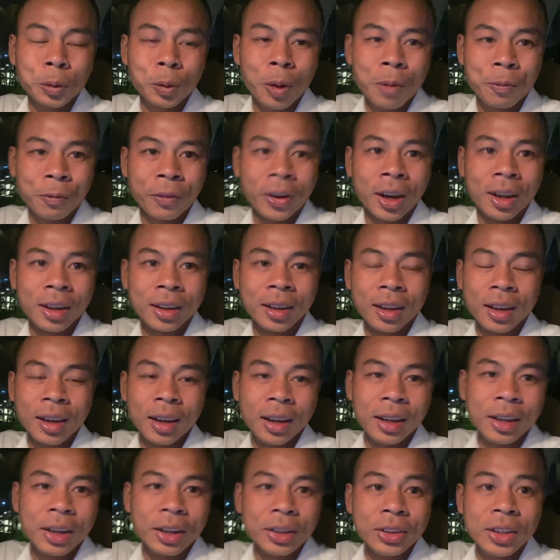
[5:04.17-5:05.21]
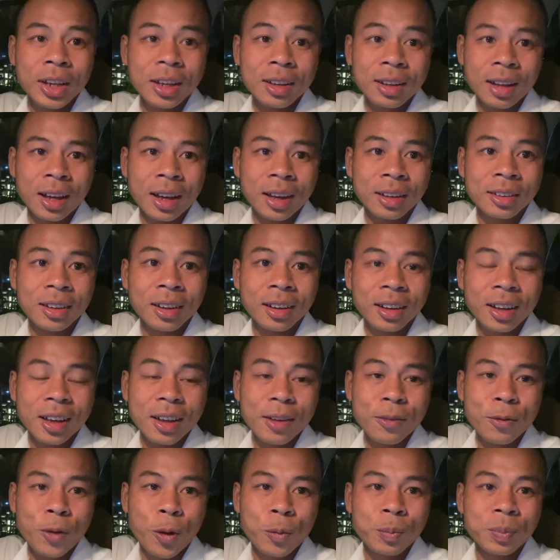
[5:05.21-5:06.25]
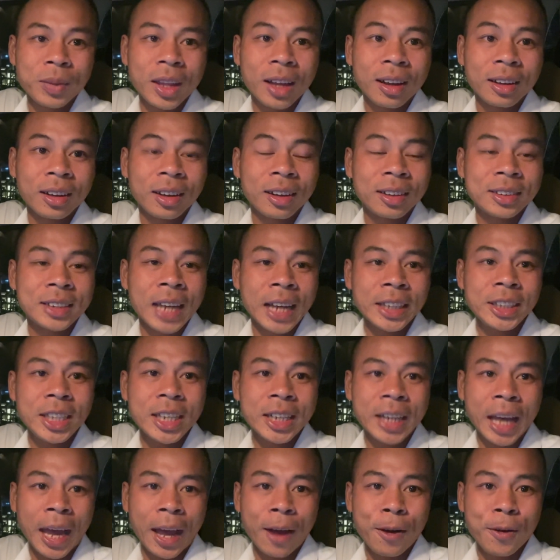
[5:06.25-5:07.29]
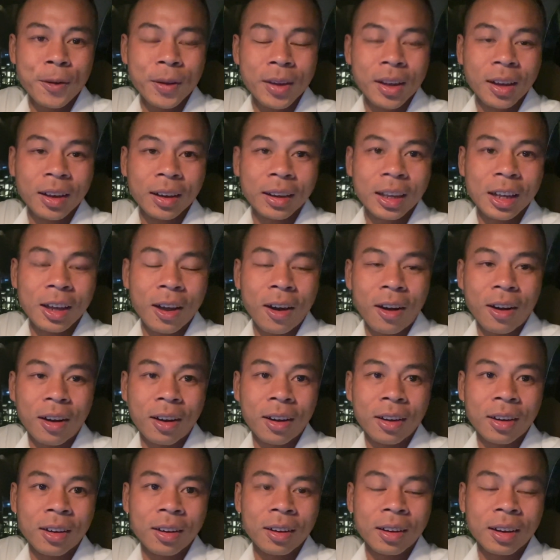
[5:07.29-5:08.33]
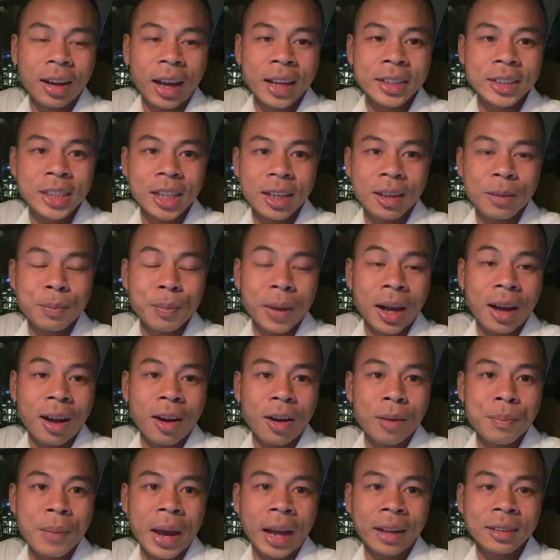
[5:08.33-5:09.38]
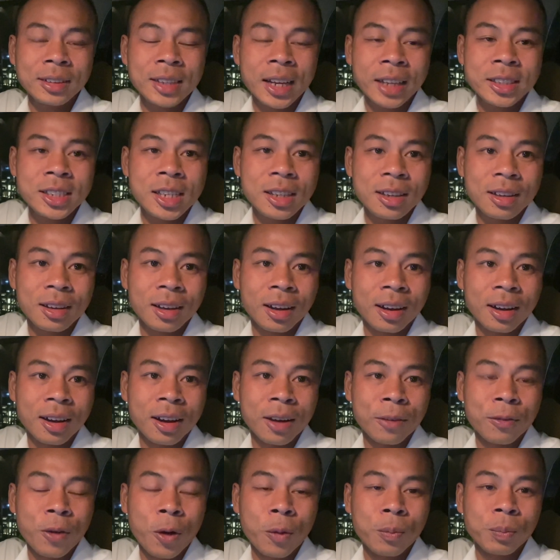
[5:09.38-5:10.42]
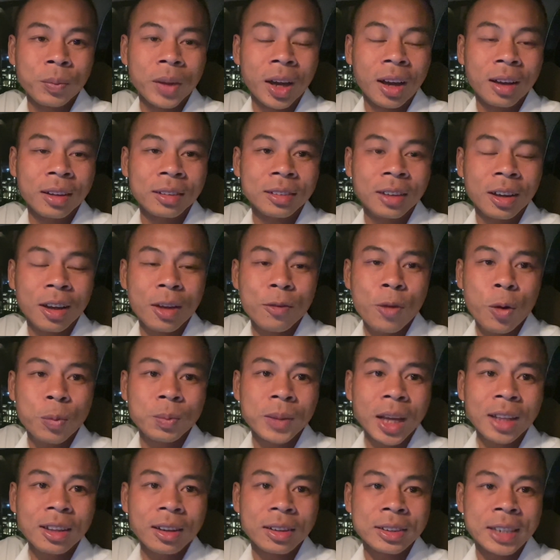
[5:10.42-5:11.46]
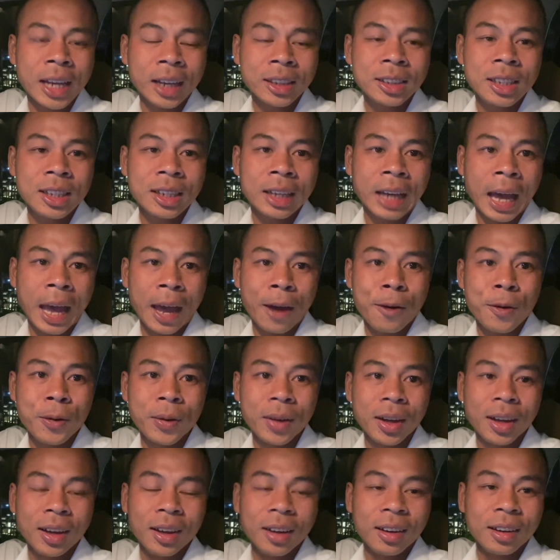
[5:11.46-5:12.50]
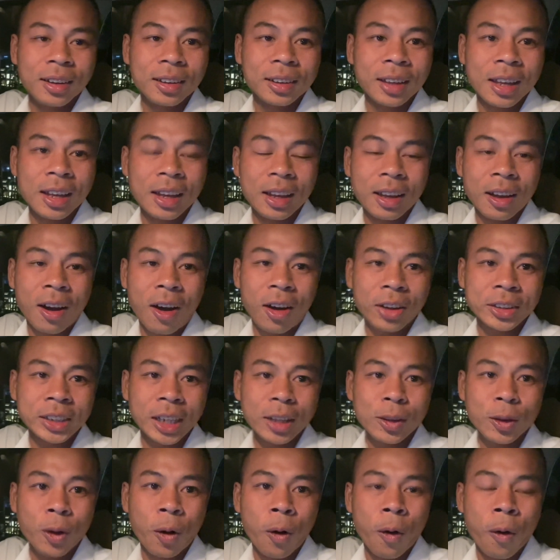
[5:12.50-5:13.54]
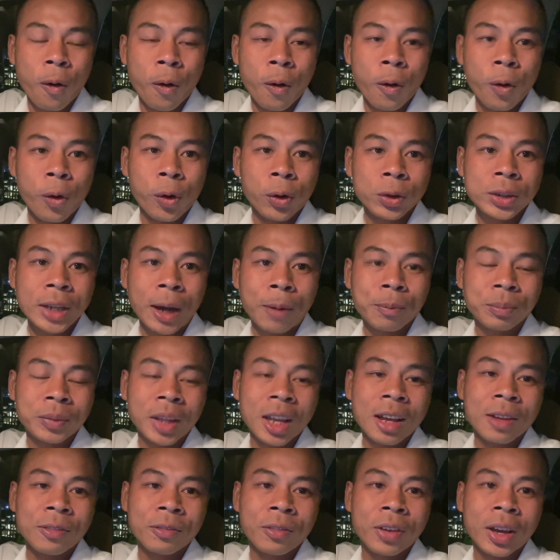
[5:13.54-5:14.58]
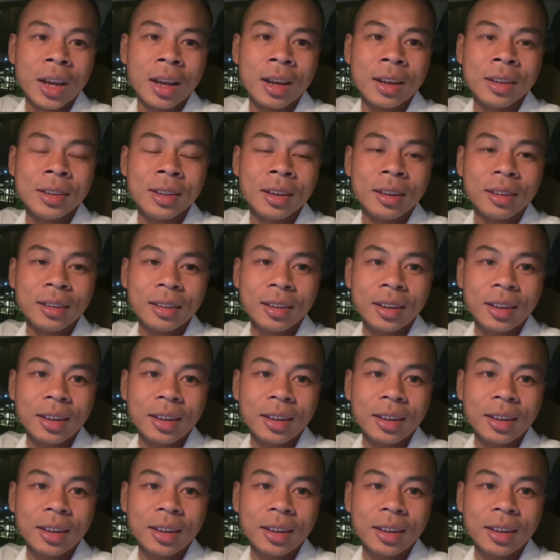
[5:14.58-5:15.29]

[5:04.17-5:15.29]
tuyệt vời hiển nhiên là những cái vùng ờ, giá trị cao khi họ anh chị mà họ bán giá trị ờ, ở vùng những cái vùng đất ở giá trị cao thì họ sẽ đổ dòng tiền về những